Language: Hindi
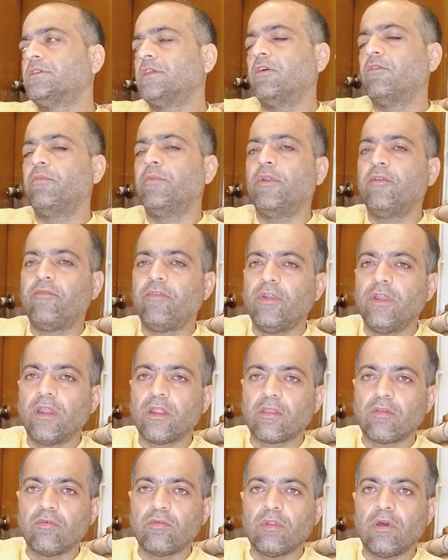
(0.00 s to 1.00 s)
चाहे वो
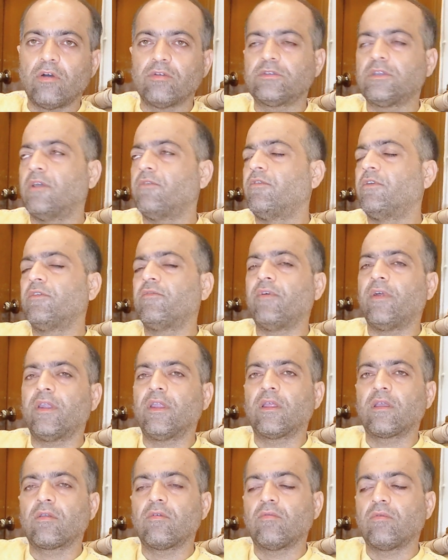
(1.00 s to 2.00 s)
मिडफील्डर क्यों ना हो चाहे वो
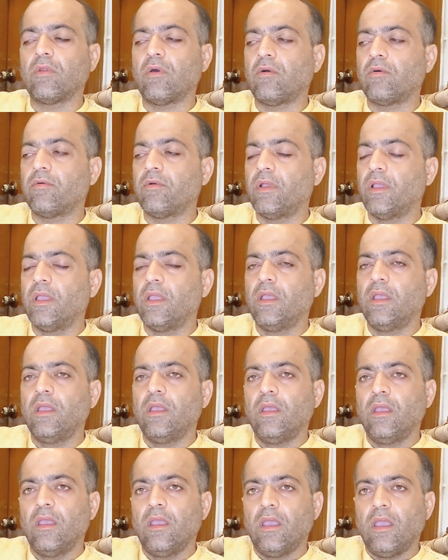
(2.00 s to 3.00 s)
डिफेंडर क्यों ना
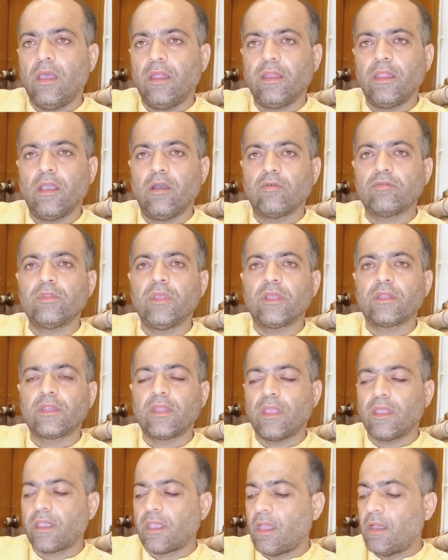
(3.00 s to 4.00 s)
हो एनी और
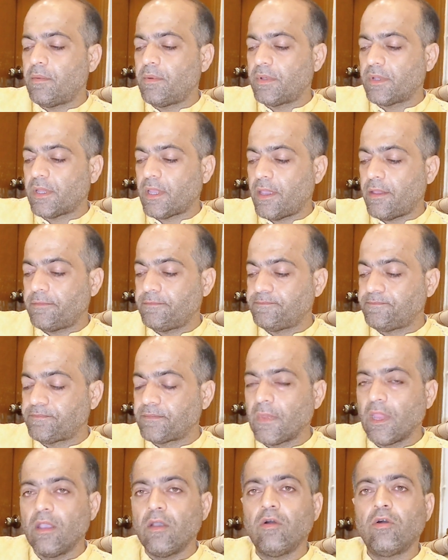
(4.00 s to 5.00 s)
देखते हैं क्या बनता
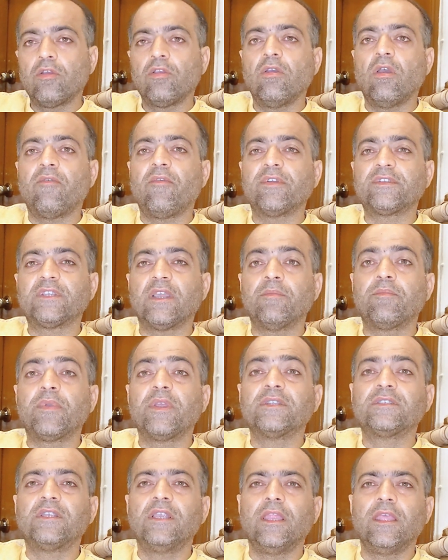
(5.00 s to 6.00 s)
है यूएफए
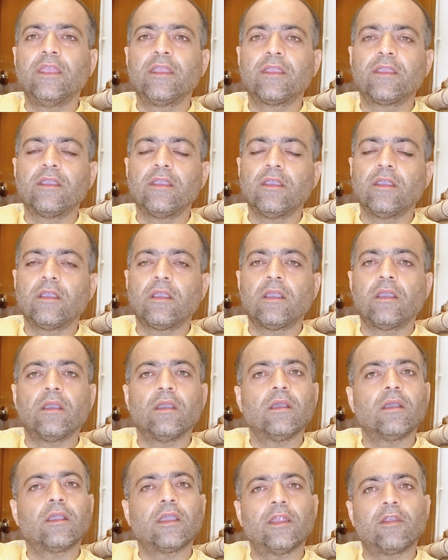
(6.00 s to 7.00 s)
चैम्पियंस लीग
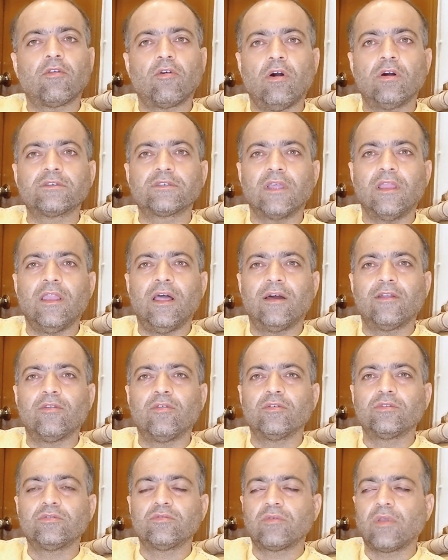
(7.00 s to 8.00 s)
के ड्रॉ से ऐलान
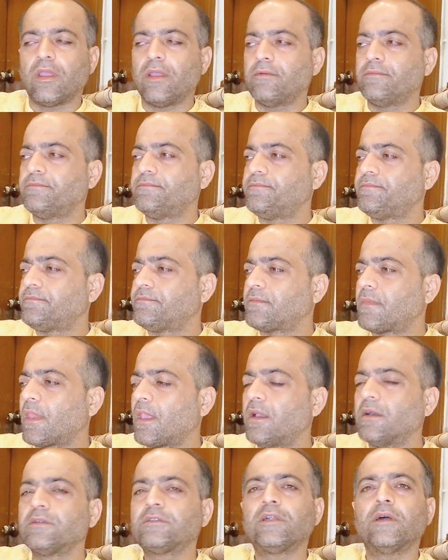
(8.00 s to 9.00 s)
हो चुका है
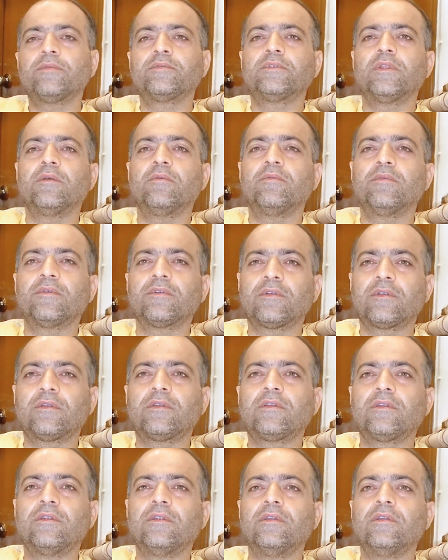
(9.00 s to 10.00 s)
सबसे
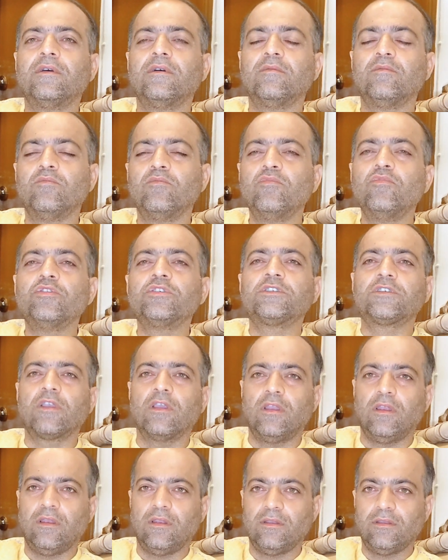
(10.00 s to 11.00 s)

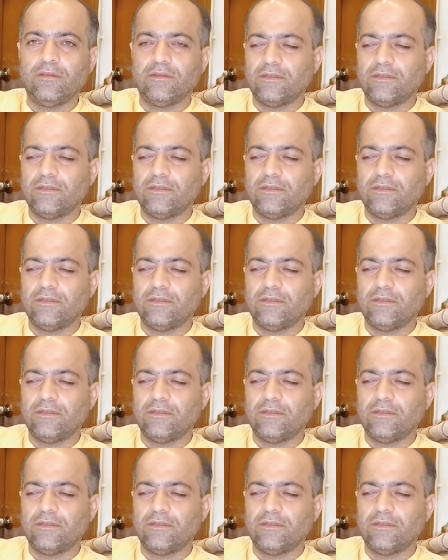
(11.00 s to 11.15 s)
मुश्किल